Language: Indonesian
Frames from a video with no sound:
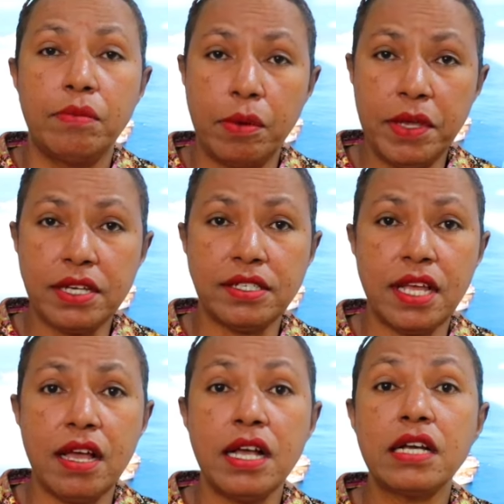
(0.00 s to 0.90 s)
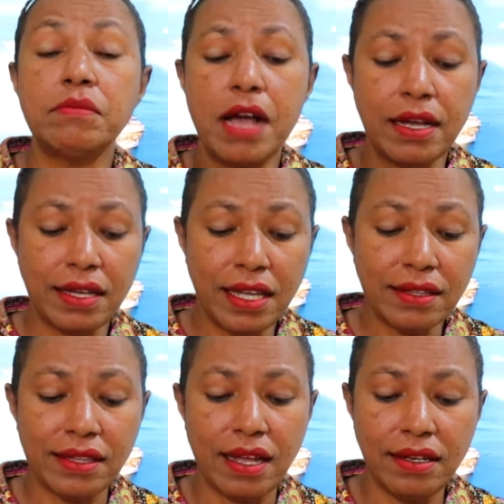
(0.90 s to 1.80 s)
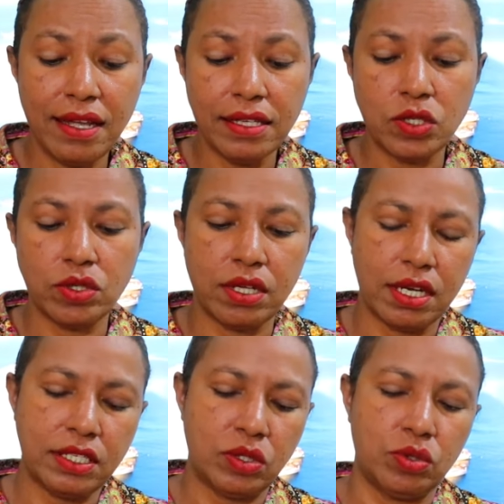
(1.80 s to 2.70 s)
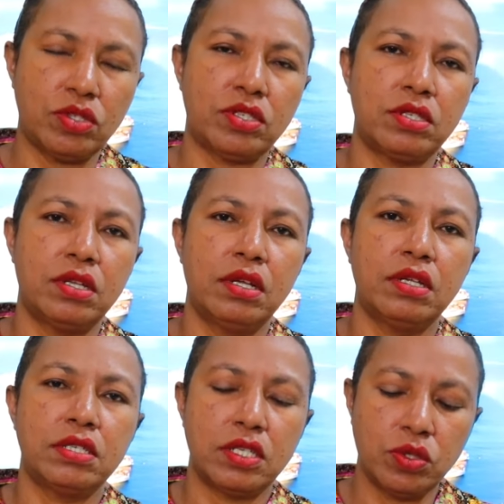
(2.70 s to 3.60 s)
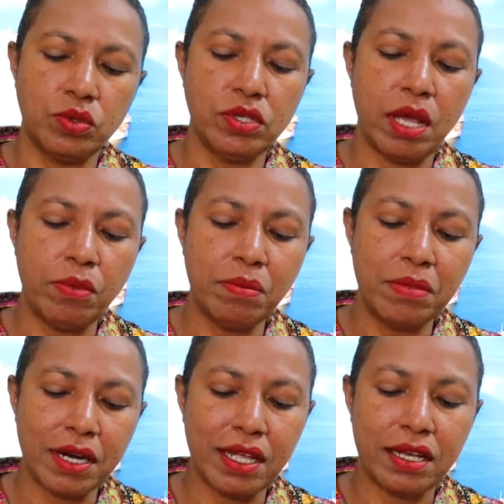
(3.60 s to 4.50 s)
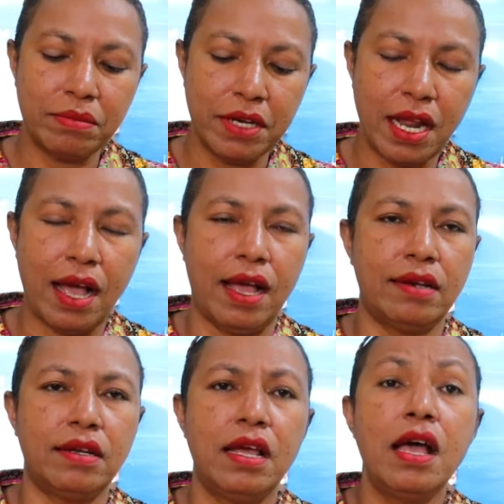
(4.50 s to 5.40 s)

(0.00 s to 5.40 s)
Pemirsa, kebangkitan Yesus Kristus sesungguhnya memberi kemenangan,